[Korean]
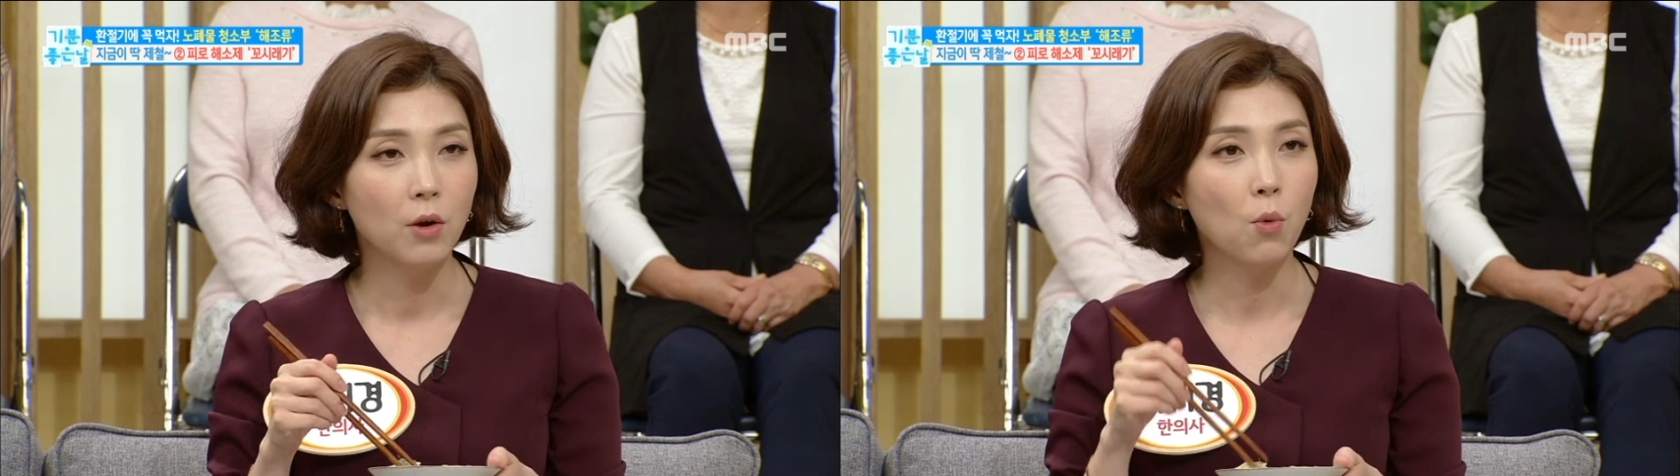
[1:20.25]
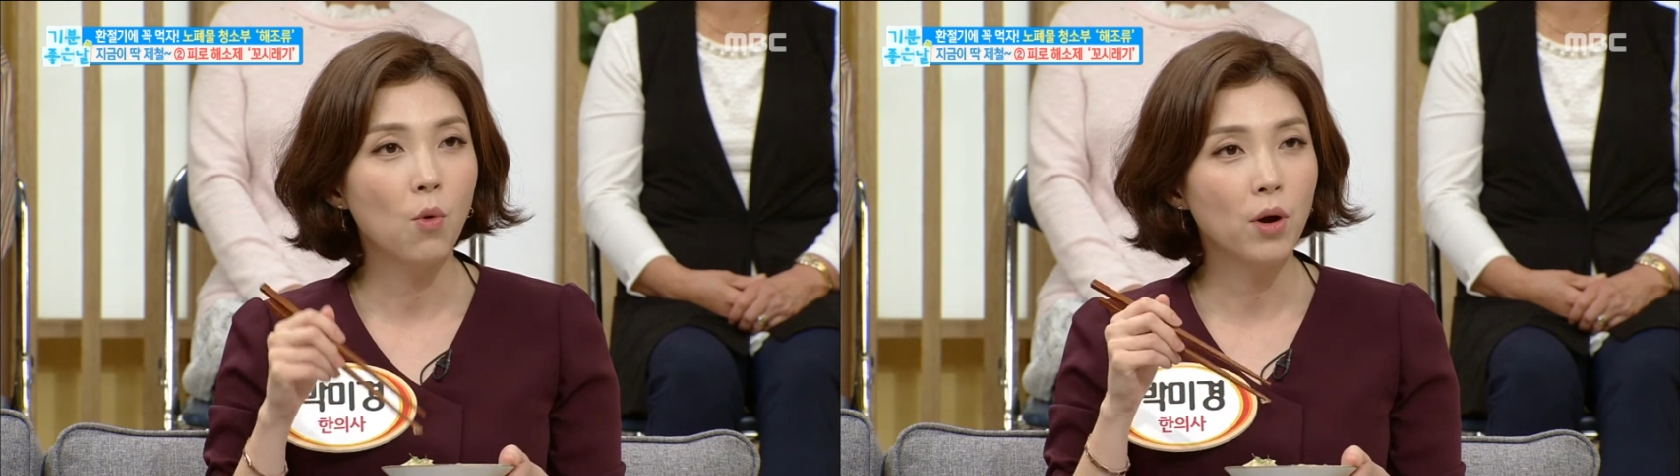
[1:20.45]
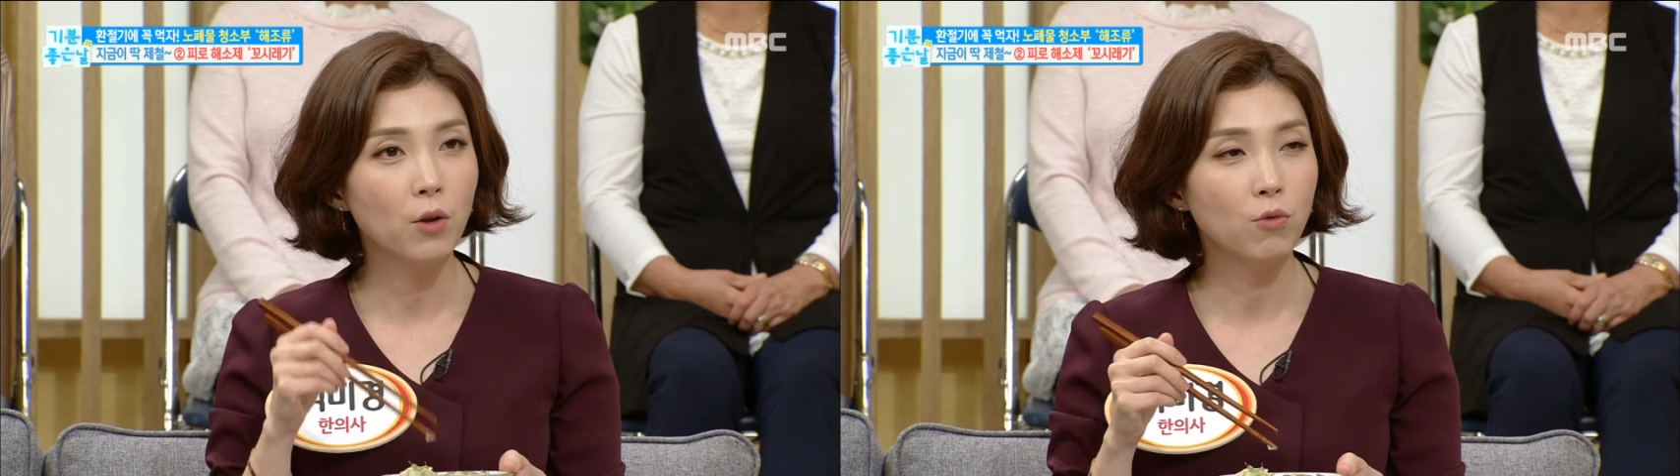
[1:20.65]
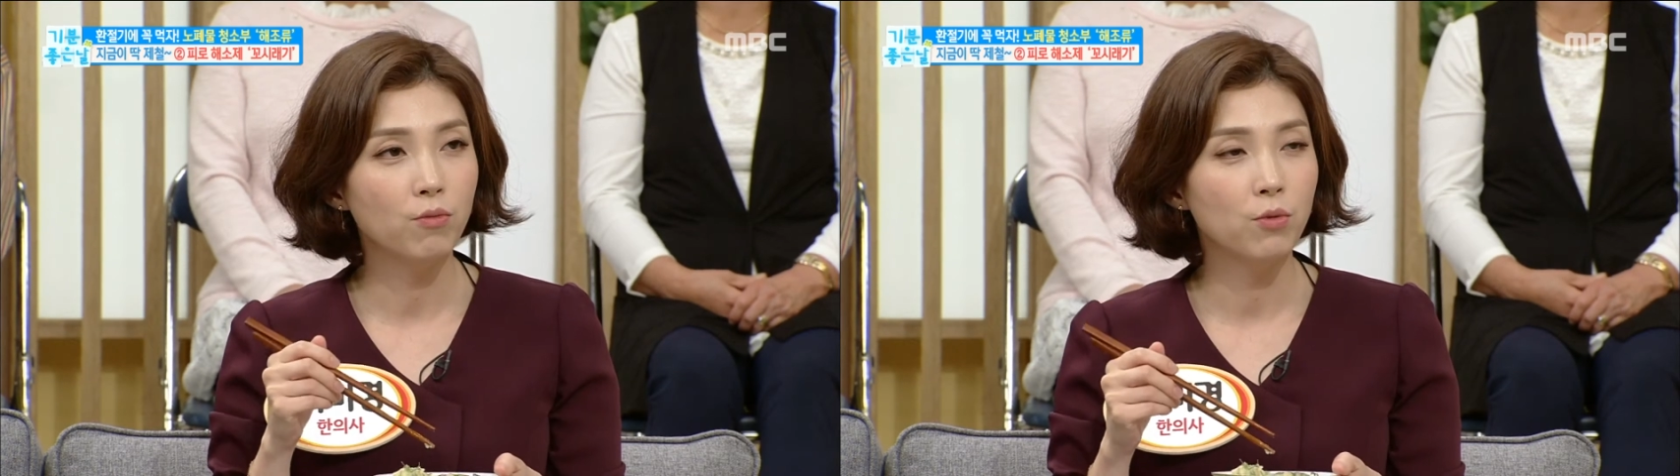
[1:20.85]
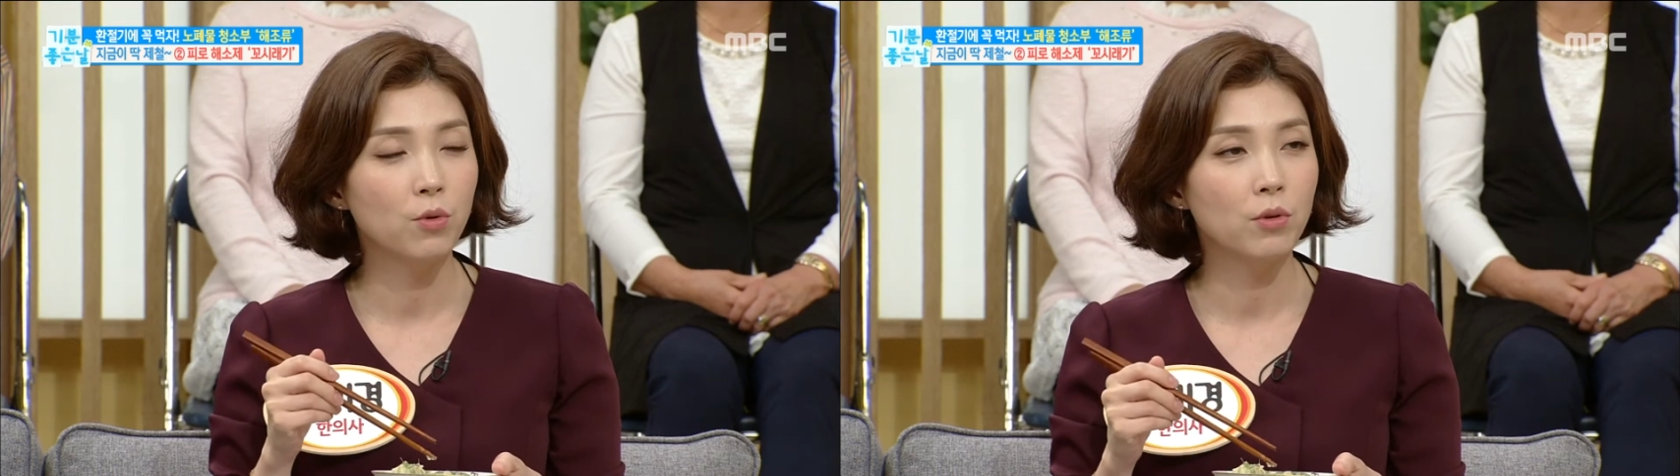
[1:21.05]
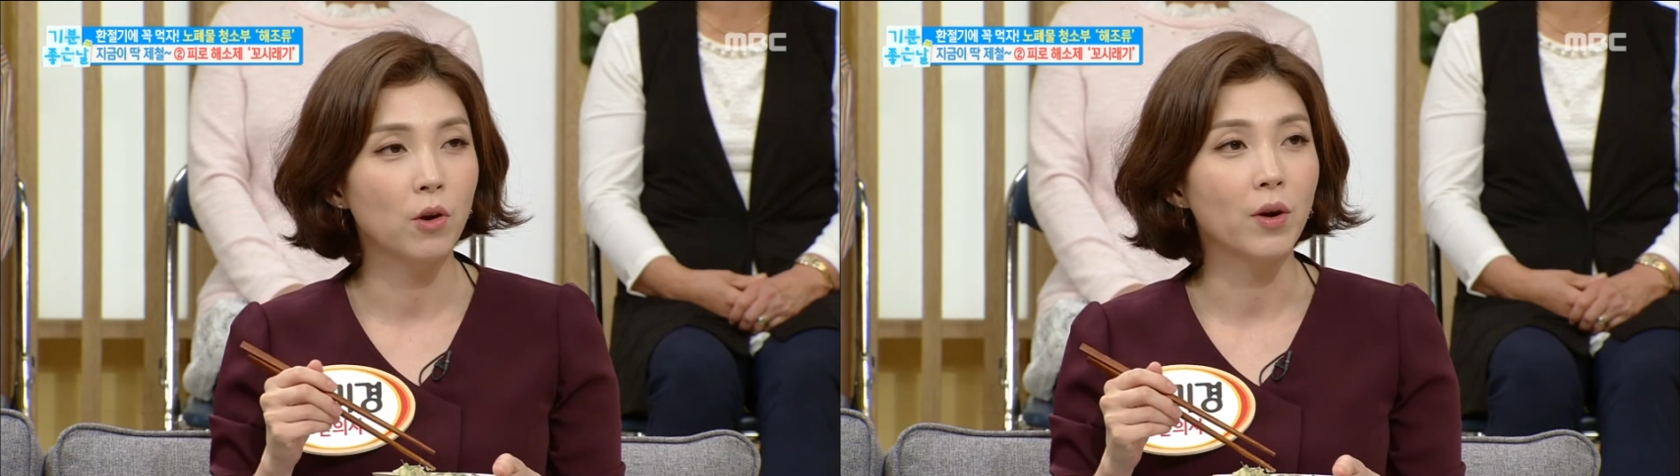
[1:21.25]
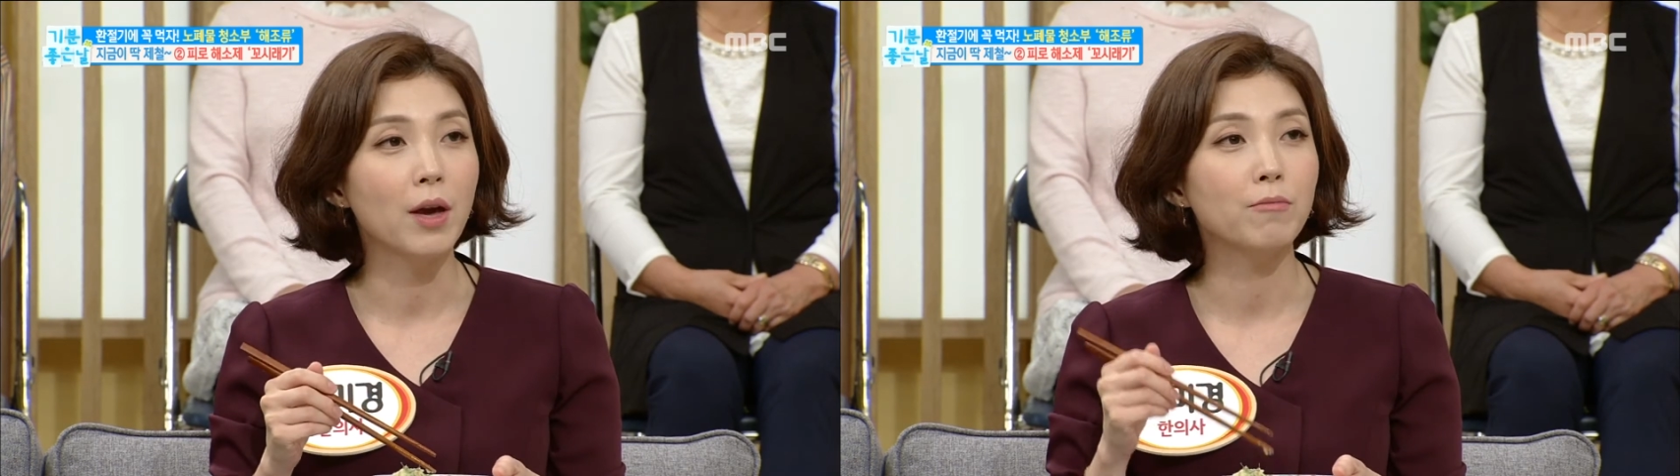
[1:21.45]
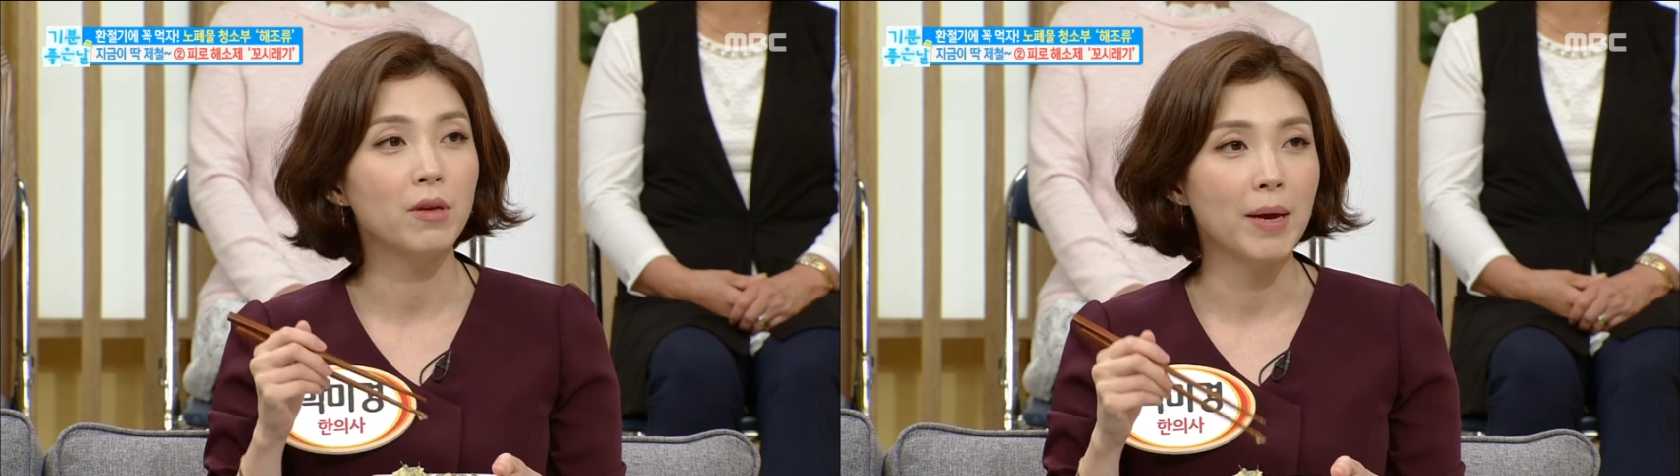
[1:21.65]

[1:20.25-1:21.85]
근 네, 콩에도 물론 영양분이